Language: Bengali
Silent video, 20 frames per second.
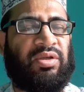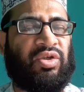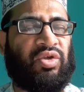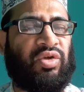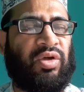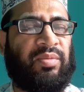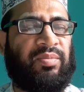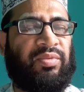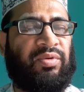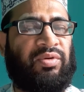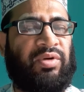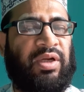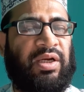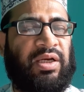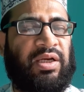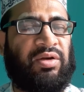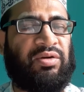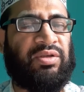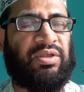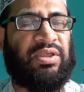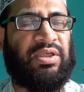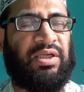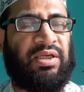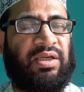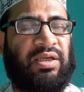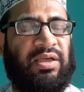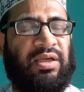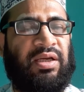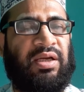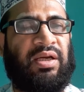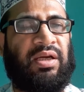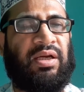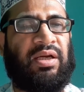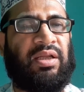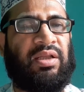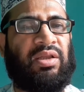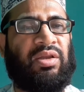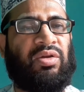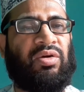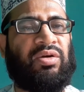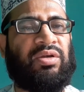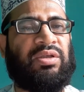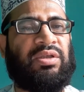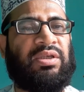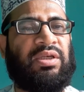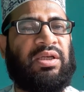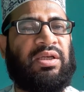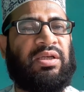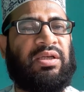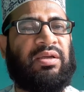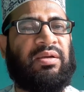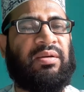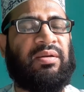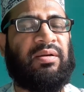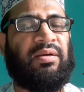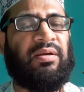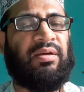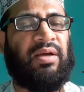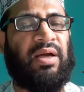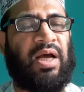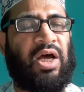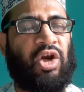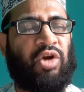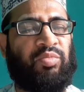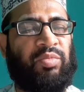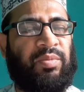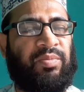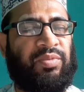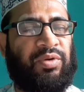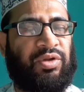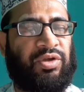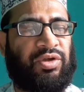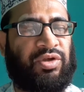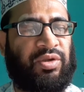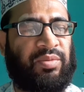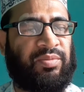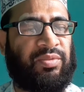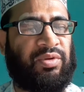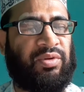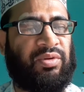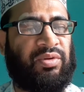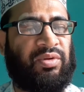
সবরুন এটা হচ্ছে ধৈর্যের আরবি প্রতিশব্দ